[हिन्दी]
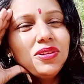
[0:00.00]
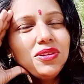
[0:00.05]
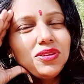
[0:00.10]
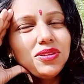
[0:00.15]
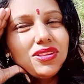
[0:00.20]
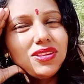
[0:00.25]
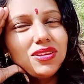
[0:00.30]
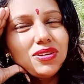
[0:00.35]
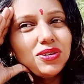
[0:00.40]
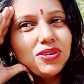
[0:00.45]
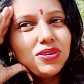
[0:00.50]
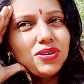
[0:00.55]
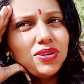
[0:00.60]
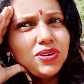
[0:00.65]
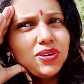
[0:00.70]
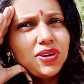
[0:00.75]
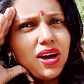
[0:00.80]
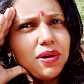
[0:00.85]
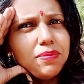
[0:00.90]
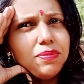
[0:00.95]
तो
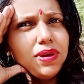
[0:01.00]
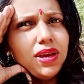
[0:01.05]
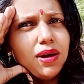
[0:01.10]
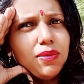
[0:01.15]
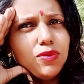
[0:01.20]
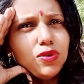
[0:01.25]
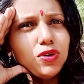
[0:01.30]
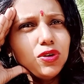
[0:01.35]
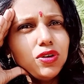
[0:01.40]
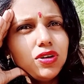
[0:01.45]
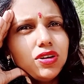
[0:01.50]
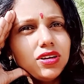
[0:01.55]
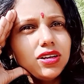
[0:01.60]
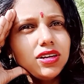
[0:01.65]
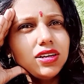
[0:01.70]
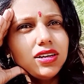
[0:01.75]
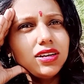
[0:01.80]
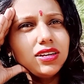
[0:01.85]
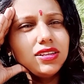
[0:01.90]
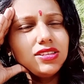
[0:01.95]
अभी हम लोग
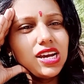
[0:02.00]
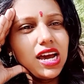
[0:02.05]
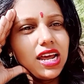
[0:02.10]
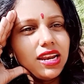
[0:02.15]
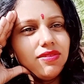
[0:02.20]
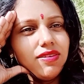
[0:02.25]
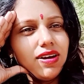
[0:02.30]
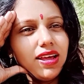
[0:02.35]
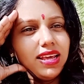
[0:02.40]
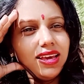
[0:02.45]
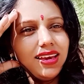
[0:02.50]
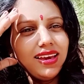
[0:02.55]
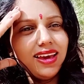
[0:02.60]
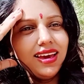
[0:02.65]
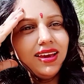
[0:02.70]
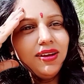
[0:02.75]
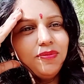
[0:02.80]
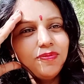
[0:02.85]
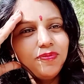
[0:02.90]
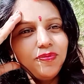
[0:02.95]
जाने वाले
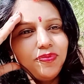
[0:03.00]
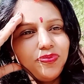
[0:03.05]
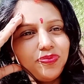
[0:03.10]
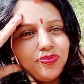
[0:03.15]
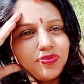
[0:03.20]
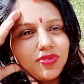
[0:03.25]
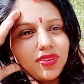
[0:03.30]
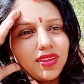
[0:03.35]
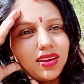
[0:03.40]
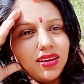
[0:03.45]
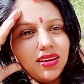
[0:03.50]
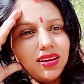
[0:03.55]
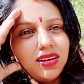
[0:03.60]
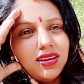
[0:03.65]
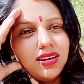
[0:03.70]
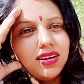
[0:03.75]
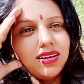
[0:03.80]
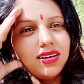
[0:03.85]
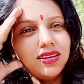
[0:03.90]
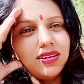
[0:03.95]
हैं
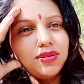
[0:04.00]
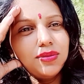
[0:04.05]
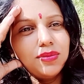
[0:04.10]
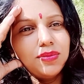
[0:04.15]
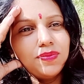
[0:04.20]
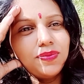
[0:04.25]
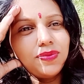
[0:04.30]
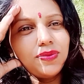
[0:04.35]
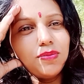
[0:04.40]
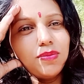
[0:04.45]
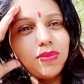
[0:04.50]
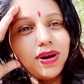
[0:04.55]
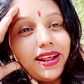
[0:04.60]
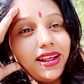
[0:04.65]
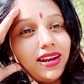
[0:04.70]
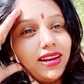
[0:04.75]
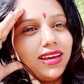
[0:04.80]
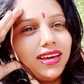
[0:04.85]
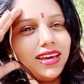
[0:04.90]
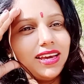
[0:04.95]
मटर
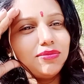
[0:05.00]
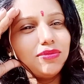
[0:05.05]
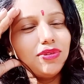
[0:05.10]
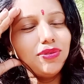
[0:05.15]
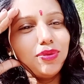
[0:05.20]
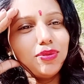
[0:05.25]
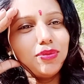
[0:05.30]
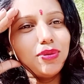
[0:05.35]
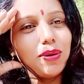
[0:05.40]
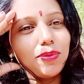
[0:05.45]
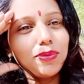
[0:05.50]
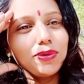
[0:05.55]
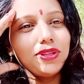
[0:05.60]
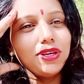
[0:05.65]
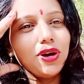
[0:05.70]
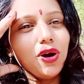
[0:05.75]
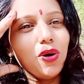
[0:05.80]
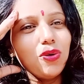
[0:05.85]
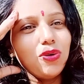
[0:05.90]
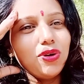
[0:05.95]
के खेत में फिर मैं आपको
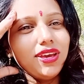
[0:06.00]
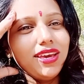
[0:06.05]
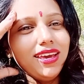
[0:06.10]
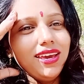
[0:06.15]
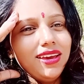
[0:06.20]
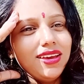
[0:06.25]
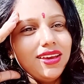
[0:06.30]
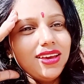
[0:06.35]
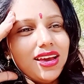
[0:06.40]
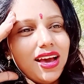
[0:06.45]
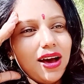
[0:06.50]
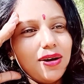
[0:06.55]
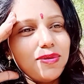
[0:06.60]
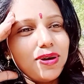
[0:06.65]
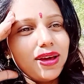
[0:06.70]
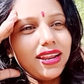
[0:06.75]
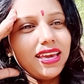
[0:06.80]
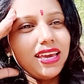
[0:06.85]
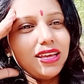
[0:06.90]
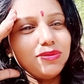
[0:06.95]
दिखाऊंगी
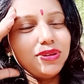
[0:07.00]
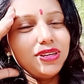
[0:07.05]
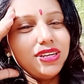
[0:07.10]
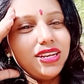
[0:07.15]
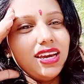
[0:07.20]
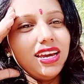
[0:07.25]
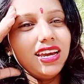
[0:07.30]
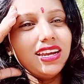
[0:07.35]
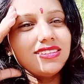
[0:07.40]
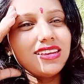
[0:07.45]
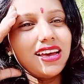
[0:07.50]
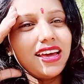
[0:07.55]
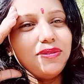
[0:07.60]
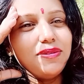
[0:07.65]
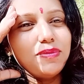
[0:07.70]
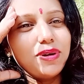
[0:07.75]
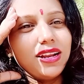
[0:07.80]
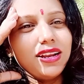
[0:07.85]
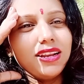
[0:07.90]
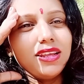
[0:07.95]
हमारे खेत में ढेर सारी
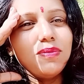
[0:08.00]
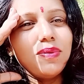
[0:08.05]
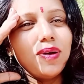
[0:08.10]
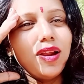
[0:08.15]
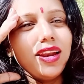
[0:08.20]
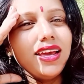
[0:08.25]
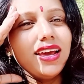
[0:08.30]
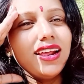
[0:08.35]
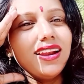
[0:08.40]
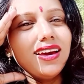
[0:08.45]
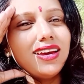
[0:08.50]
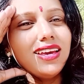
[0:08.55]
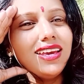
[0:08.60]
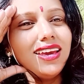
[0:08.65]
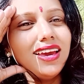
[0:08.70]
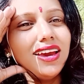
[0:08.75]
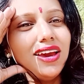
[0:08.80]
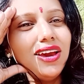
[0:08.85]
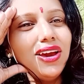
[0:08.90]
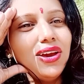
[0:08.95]
मटर की फलियां लगी
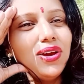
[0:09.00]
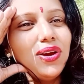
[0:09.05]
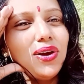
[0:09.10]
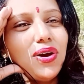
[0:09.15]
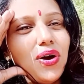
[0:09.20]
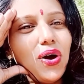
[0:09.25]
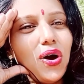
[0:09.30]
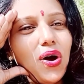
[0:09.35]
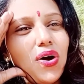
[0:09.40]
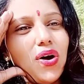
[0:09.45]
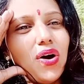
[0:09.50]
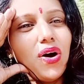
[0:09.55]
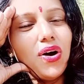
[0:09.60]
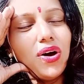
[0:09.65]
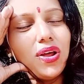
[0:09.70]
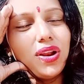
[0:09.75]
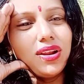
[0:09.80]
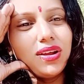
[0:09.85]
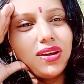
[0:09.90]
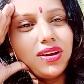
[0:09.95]
हैं
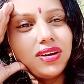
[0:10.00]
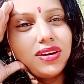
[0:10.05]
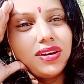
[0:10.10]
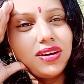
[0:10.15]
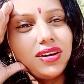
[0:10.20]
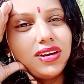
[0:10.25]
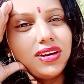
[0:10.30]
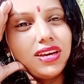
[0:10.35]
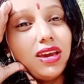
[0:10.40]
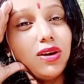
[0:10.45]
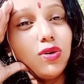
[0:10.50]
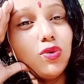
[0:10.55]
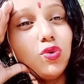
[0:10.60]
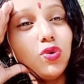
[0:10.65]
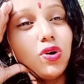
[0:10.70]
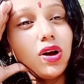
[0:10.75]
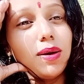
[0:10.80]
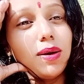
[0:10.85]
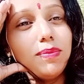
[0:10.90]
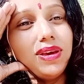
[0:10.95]
और गेहूं
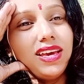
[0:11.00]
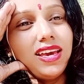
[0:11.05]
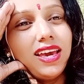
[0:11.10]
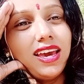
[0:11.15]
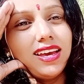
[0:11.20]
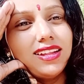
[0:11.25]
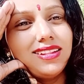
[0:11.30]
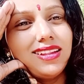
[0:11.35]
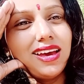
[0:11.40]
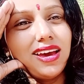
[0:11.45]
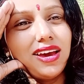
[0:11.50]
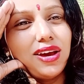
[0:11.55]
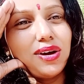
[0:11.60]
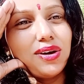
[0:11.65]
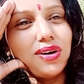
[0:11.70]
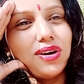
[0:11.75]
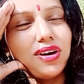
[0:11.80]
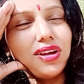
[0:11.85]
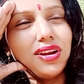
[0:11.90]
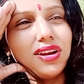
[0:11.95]
का भी खेत है
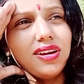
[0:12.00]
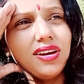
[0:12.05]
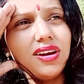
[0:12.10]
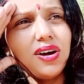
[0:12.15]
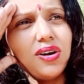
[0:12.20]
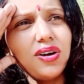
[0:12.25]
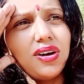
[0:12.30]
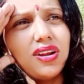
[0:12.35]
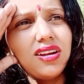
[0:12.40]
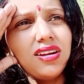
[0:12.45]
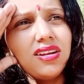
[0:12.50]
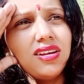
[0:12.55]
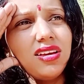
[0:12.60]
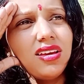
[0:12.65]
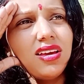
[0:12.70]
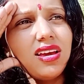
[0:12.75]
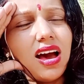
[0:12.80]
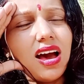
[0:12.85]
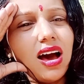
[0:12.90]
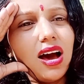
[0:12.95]
और
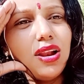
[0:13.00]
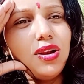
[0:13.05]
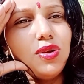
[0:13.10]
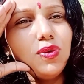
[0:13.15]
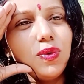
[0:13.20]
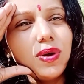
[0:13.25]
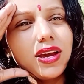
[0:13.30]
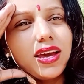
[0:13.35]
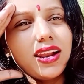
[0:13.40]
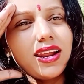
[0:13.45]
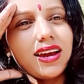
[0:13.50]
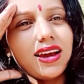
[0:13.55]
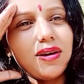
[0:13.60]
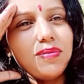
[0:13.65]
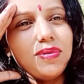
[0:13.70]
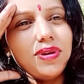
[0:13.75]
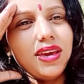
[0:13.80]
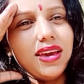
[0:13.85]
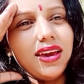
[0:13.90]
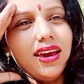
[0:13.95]
और आलू वगैरह का
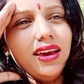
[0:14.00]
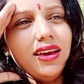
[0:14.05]
भी है